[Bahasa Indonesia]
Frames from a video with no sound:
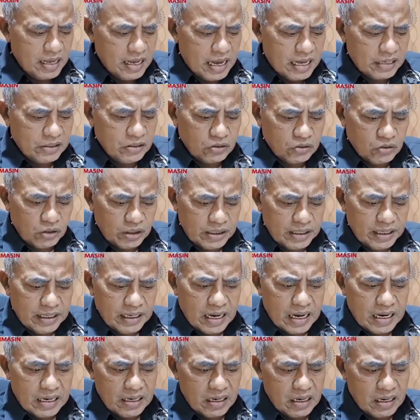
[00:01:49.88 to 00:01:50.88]
Nah, sesuai
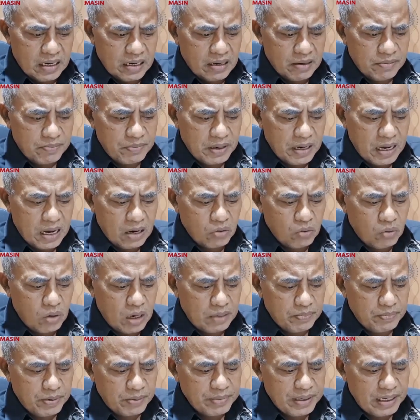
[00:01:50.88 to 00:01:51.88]
dengan ah,
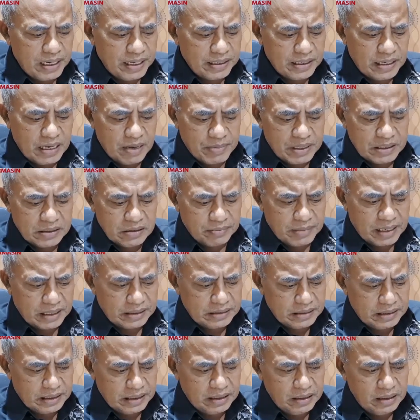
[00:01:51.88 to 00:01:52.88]
pengakuan pemilik ya
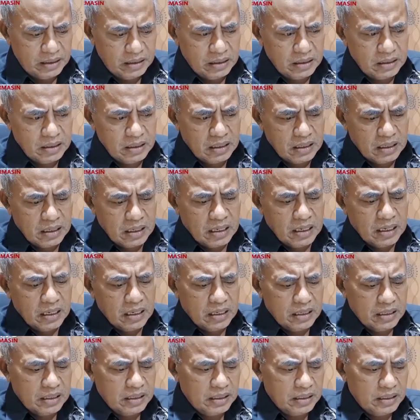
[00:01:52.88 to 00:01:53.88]
masing-masing,
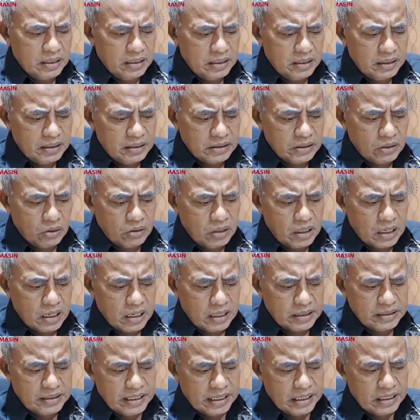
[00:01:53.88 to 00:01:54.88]
ini
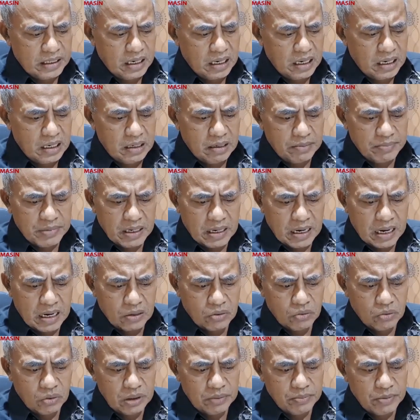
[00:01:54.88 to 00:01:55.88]
saudara Jenner
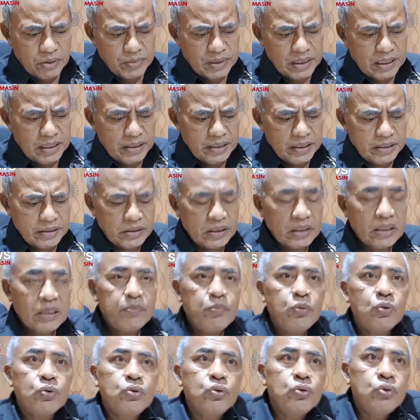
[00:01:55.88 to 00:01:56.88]
mengakui memiliki
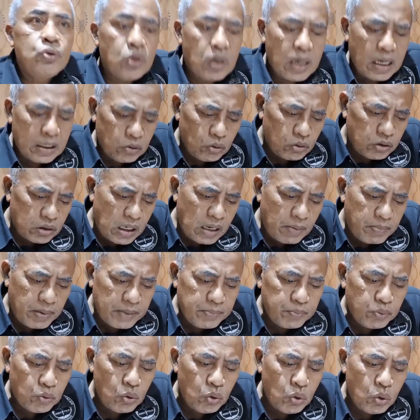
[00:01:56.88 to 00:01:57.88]
1.780
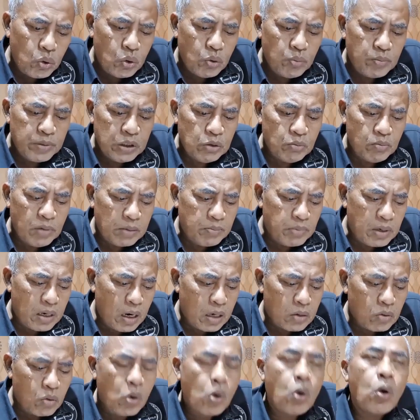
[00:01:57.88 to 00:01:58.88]
minuman
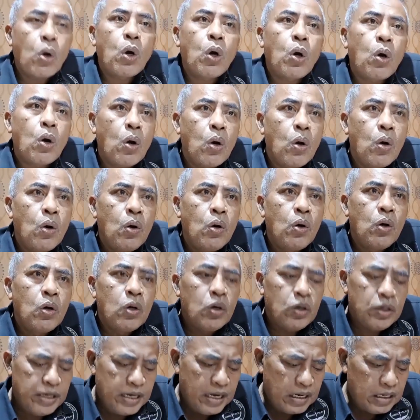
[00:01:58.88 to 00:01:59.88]
beralkohol
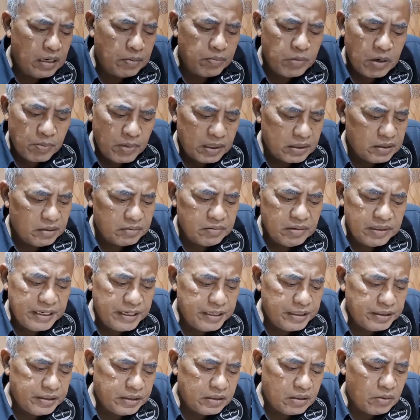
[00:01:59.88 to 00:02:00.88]
ya dan bermacam
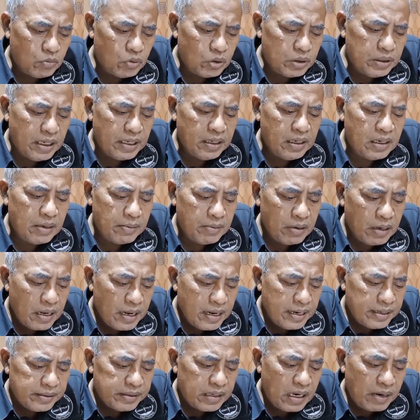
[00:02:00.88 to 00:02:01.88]
jenis, kemudian
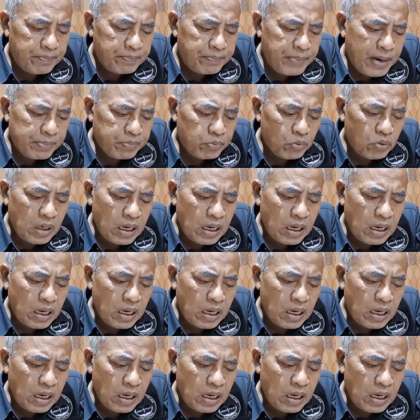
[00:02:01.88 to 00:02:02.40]
48